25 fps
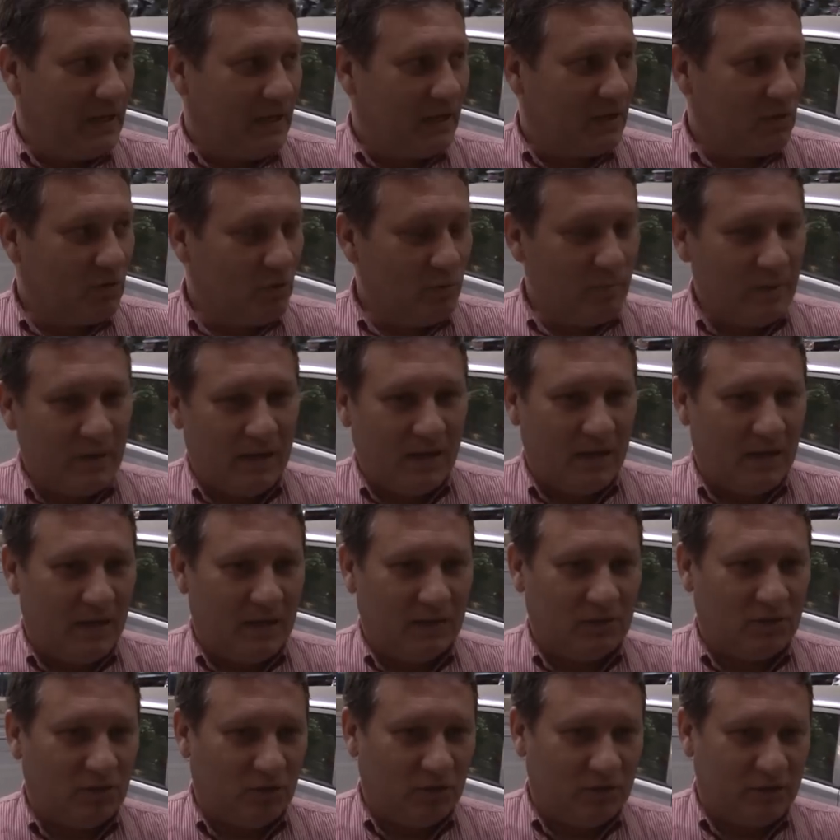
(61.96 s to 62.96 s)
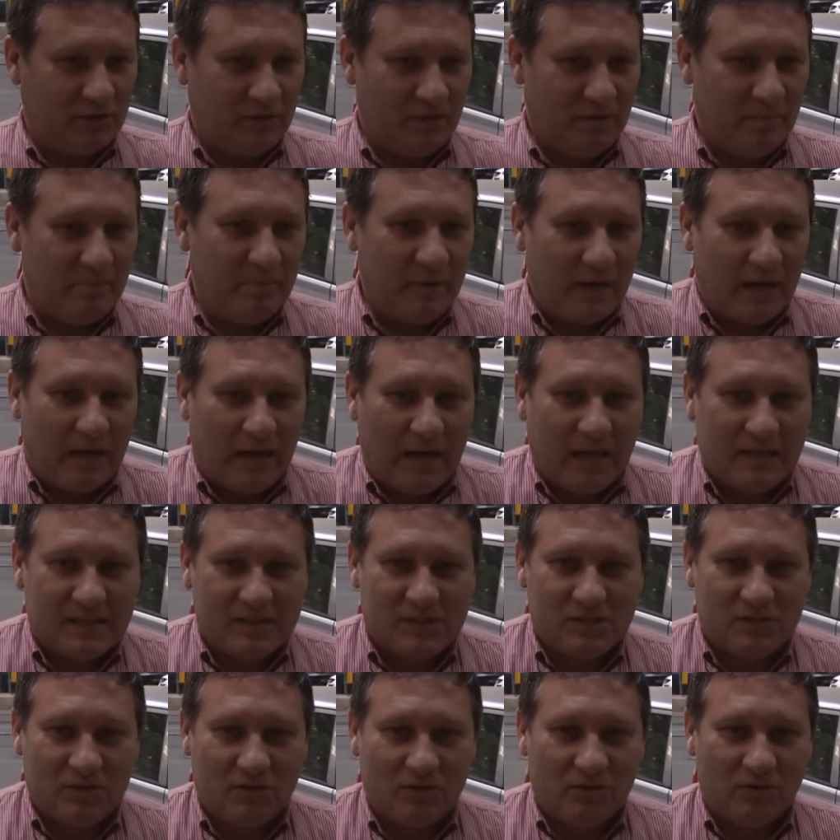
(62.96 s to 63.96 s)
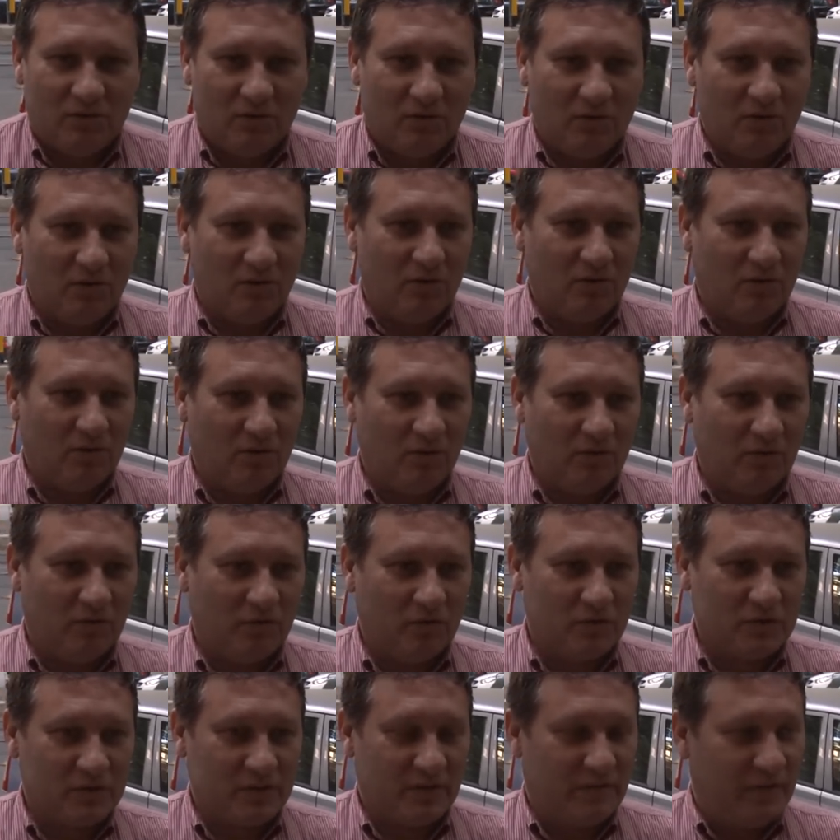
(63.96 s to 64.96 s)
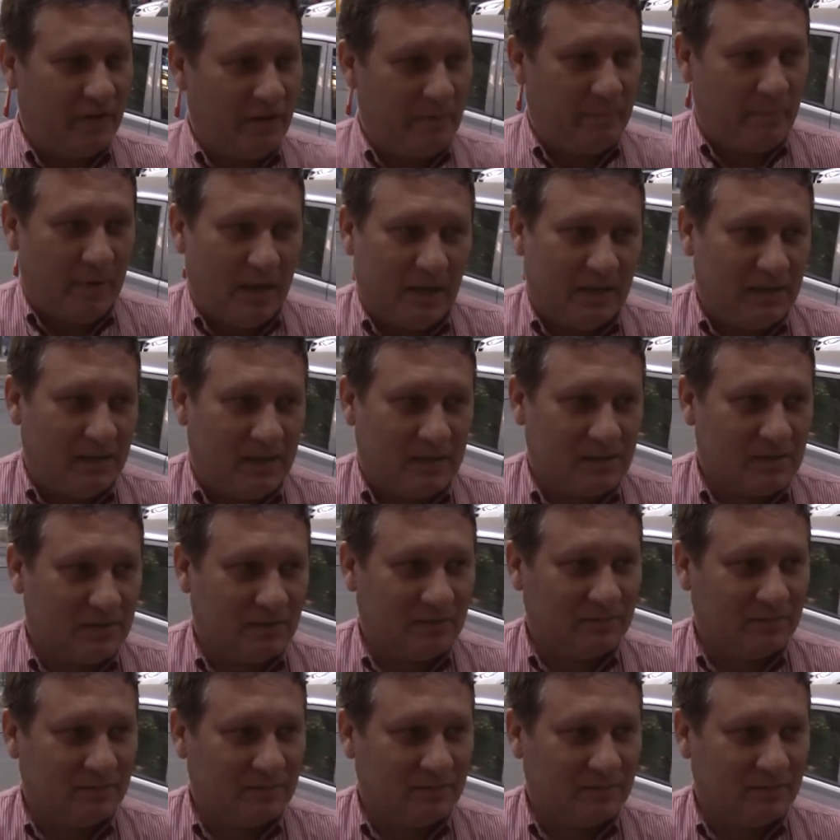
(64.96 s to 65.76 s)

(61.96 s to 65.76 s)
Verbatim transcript: la Roma Totti, per la Lazio forse Felipe Anderson.